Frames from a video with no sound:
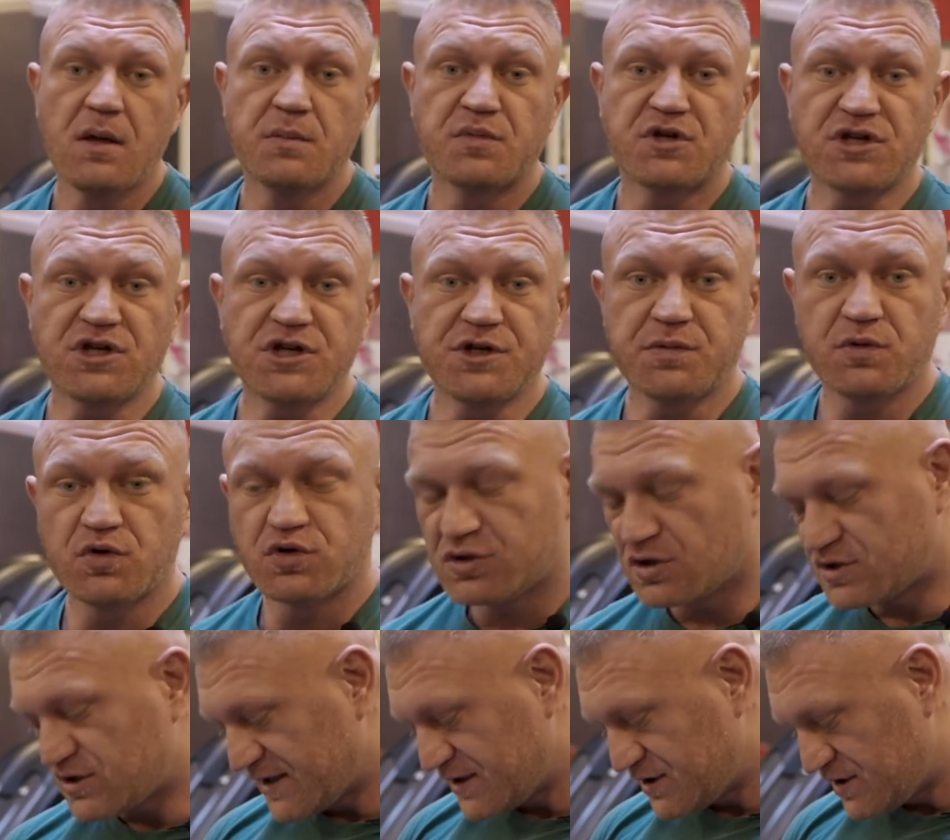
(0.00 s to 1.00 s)
Przyszliśmy już
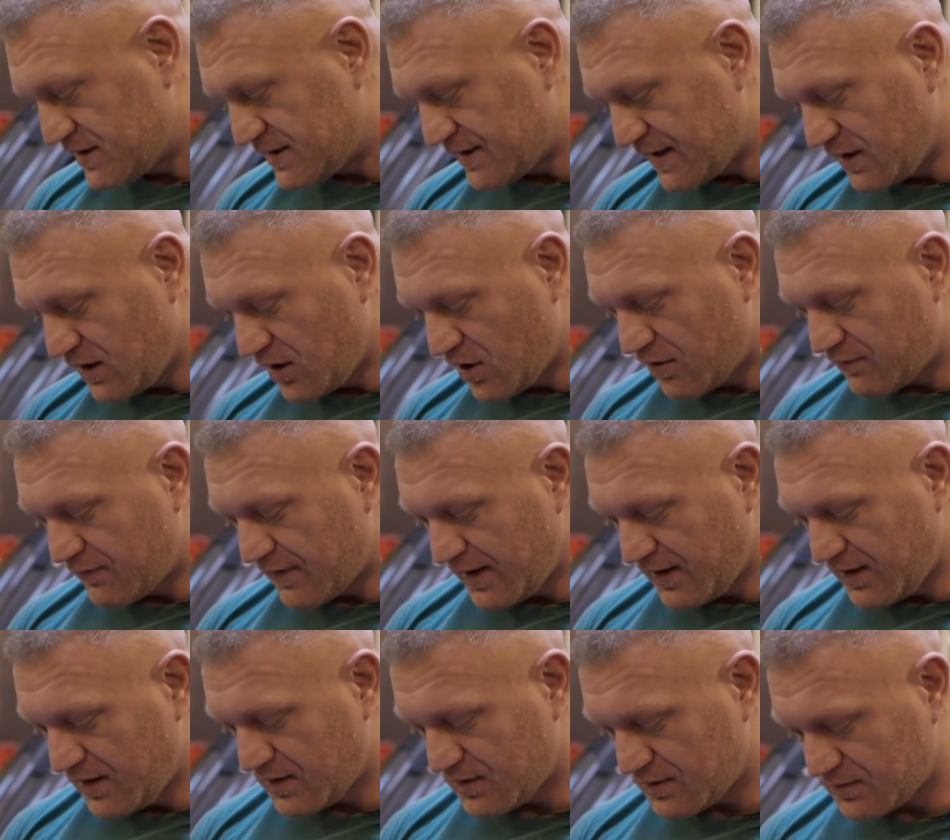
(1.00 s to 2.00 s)
do części
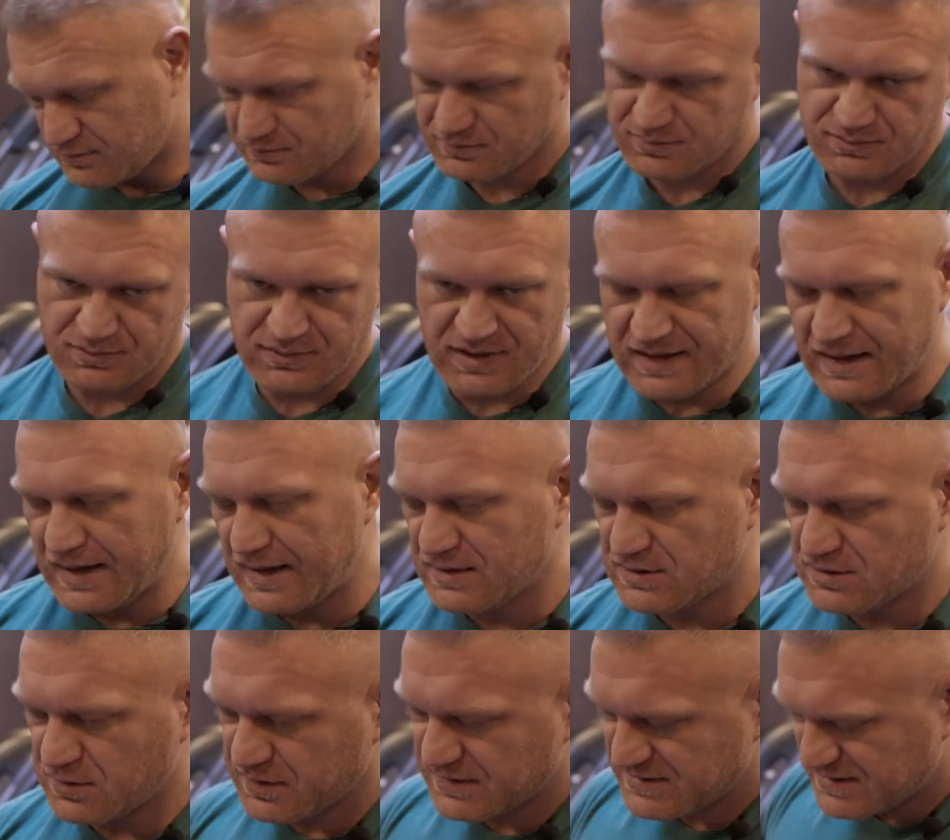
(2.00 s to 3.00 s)
treningowej. Ja dalej
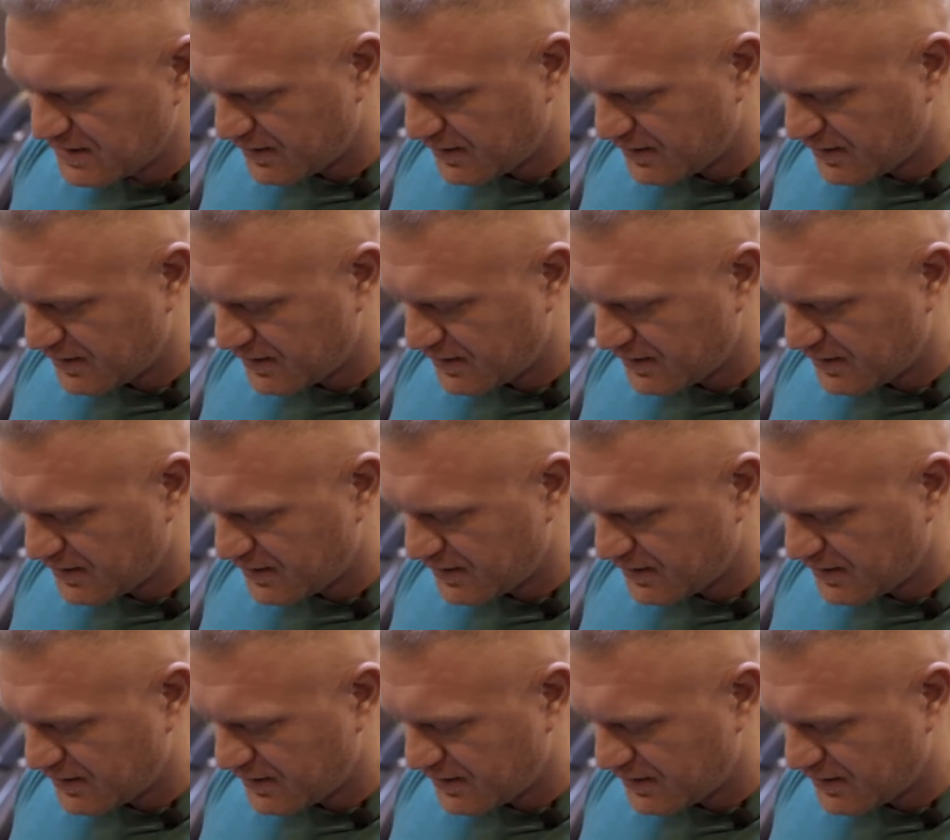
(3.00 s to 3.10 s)
sobie z